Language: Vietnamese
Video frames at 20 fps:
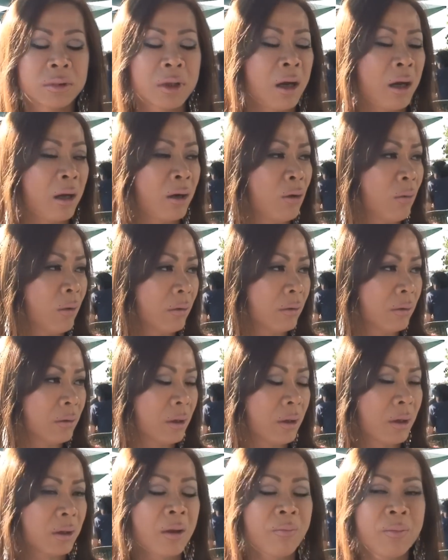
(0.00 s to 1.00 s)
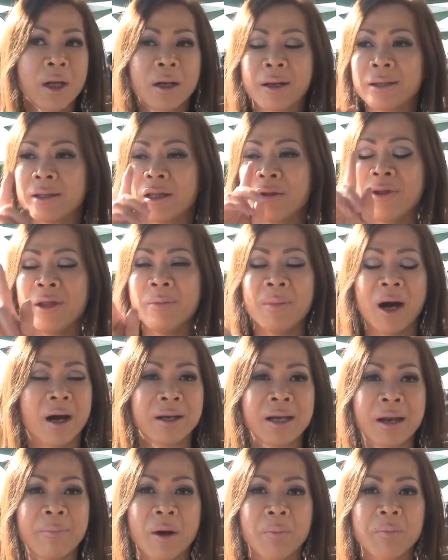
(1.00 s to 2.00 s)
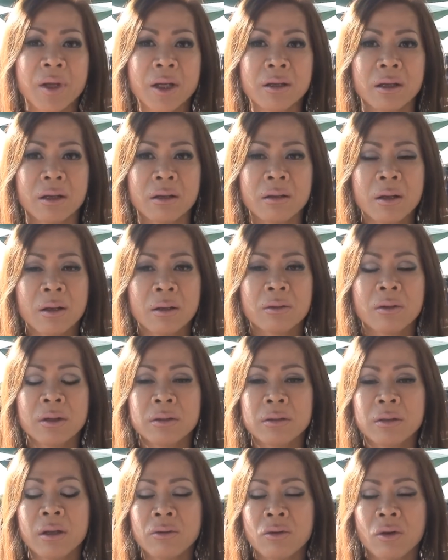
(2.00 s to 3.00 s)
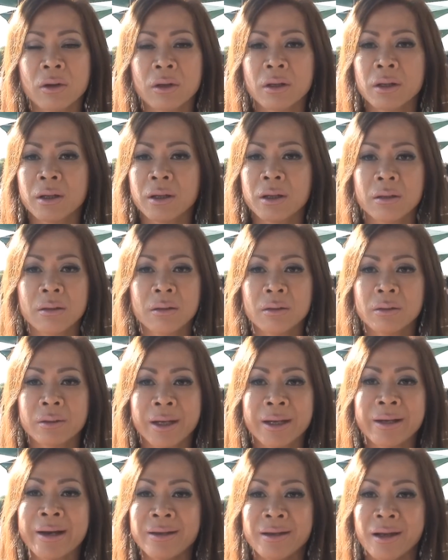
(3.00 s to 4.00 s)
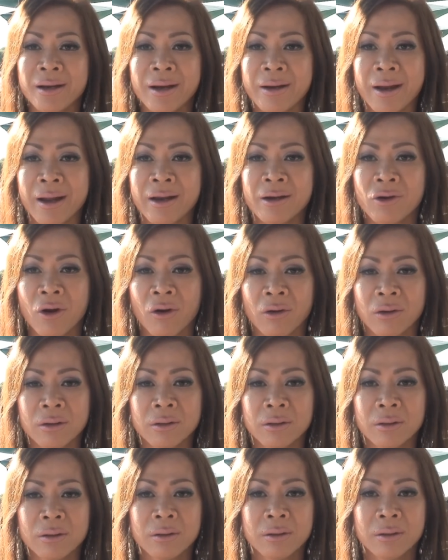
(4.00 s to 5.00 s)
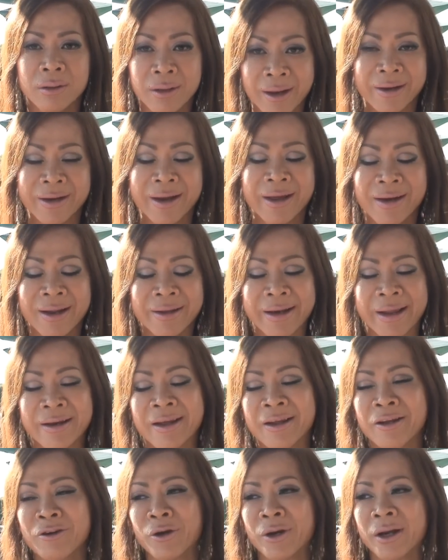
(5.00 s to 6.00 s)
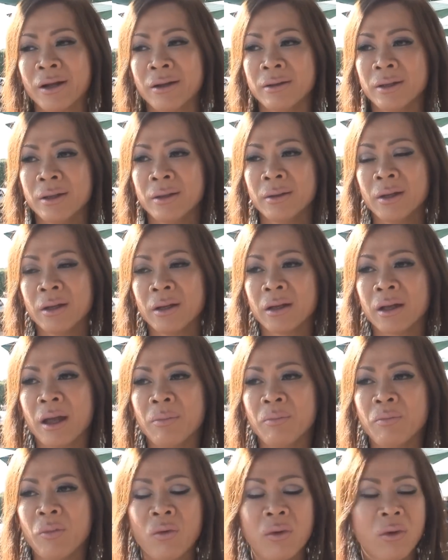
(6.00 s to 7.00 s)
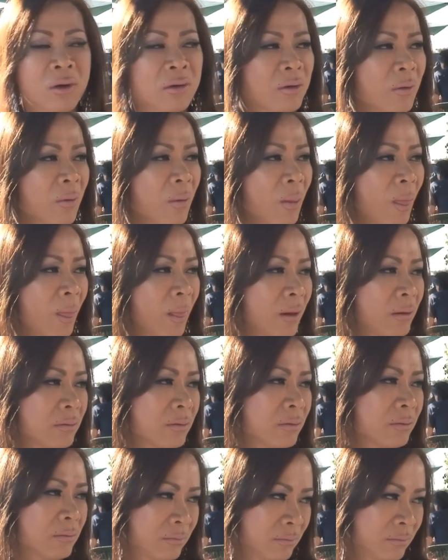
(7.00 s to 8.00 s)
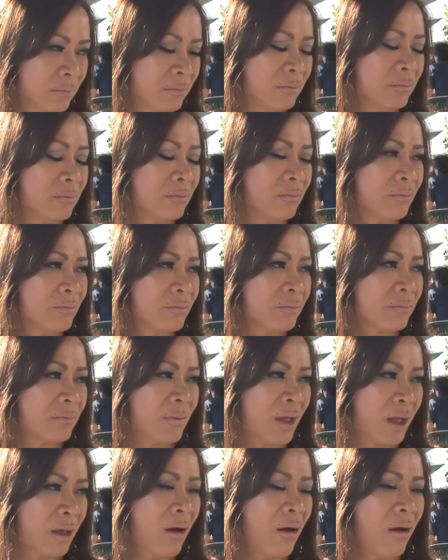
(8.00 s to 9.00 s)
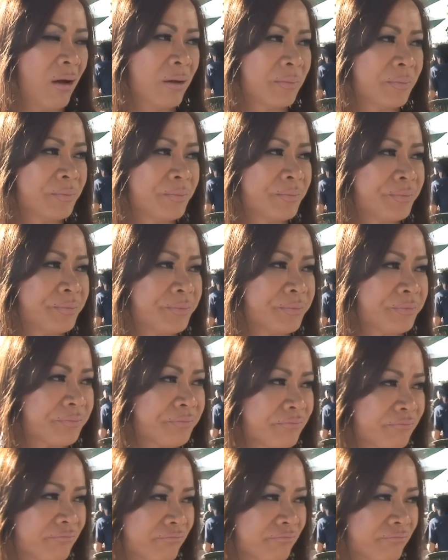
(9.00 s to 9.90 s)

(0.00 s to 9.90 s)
trơ luôn giống như cái tivi mở ra mà không biết gì cái ranh giới đã đến rồi giờ đến là đã đến rồi đó có dạ, thể là một là ly dị ừ. hai là tiếp tục nhưng mà ăn thua nơi người